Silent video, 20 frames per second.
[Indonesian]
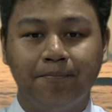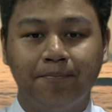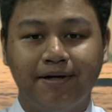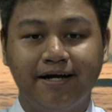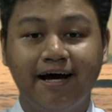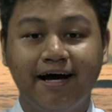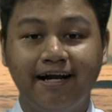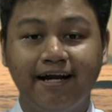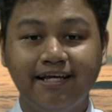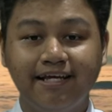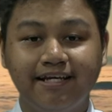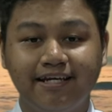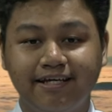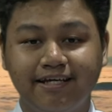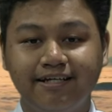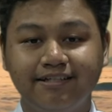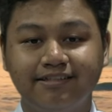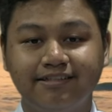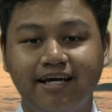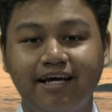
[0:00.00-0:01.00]
Pada hari
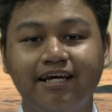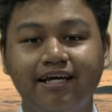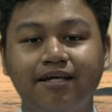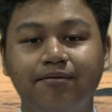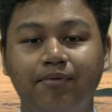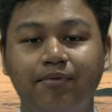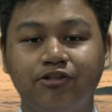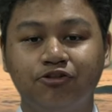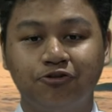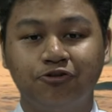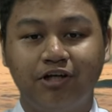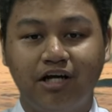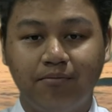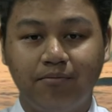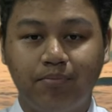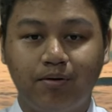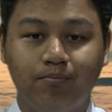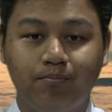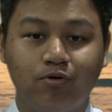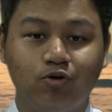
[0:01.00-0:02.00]
ini saya ingin
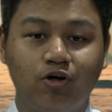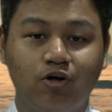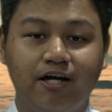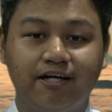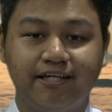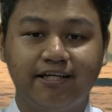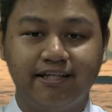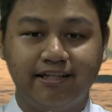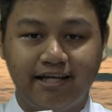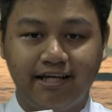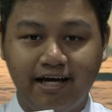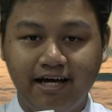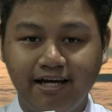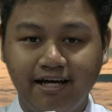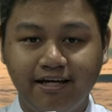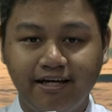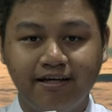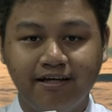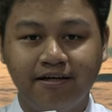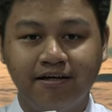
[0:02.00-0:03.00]
melanjutkan permenungan kita
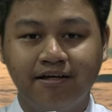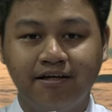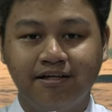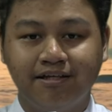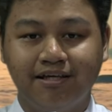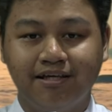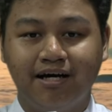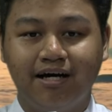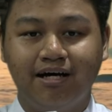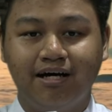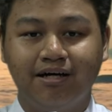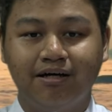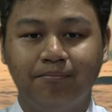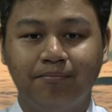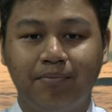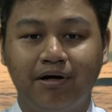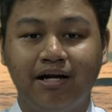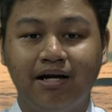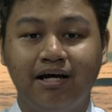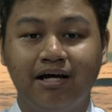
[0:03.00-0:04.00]

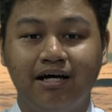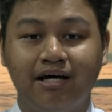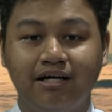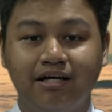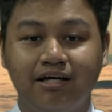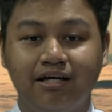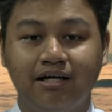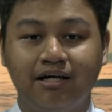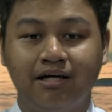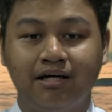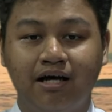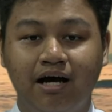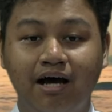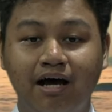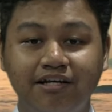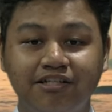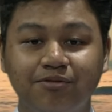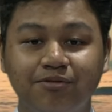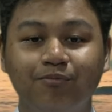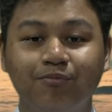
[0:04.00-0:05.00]
yang pada
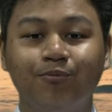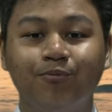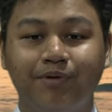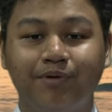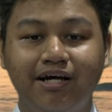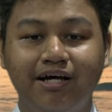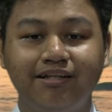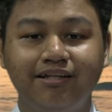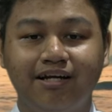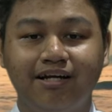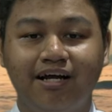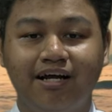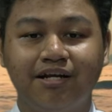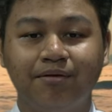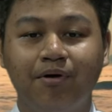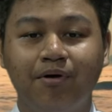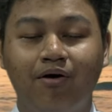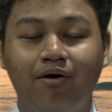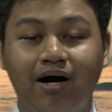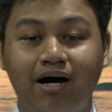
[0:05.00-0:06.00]
hari sebelumnya telah
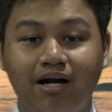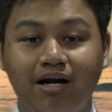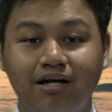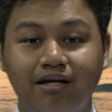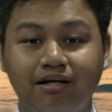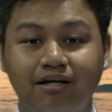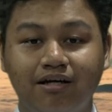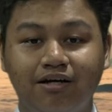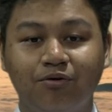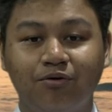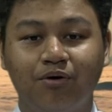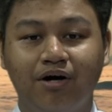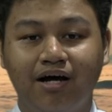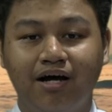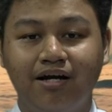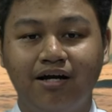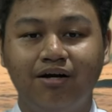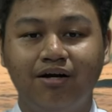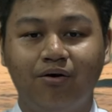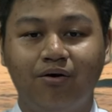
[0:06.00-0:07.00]
dibawakan
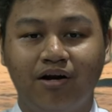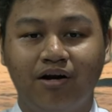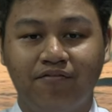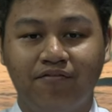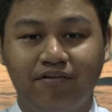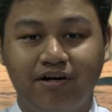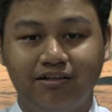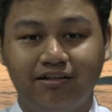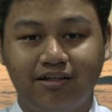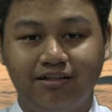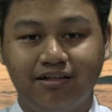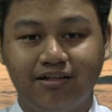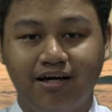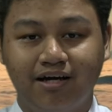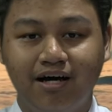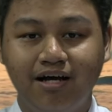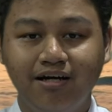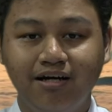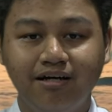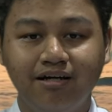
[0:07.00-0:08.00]
renungan oleh Frater
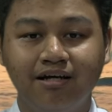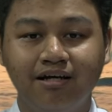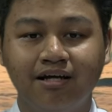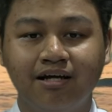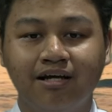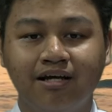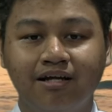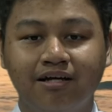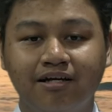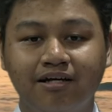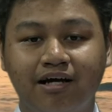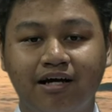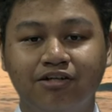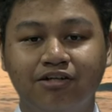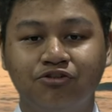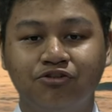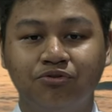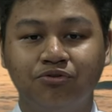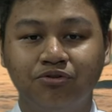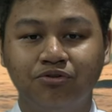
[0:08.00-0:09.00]
Tegar
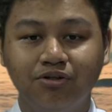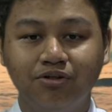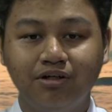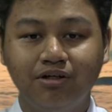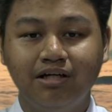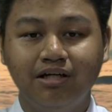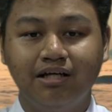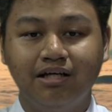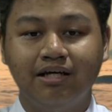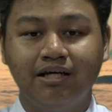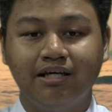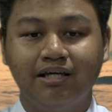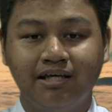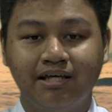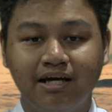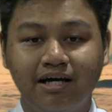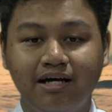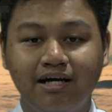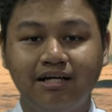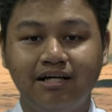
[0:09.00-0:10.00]
dengan judul
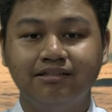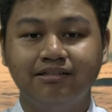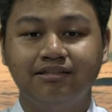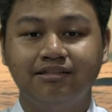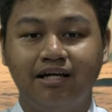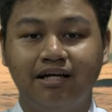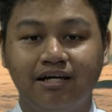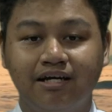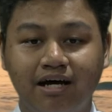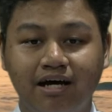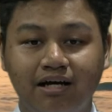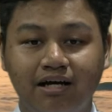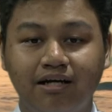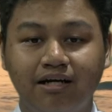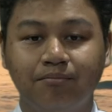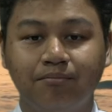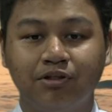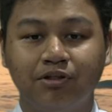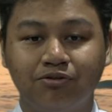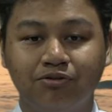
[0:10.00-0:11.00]
Ia
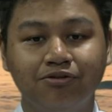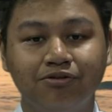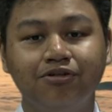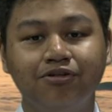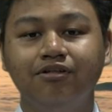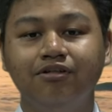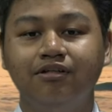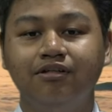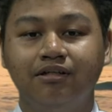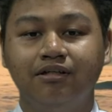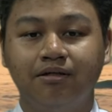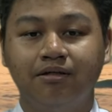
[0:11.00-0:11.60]
sadar betul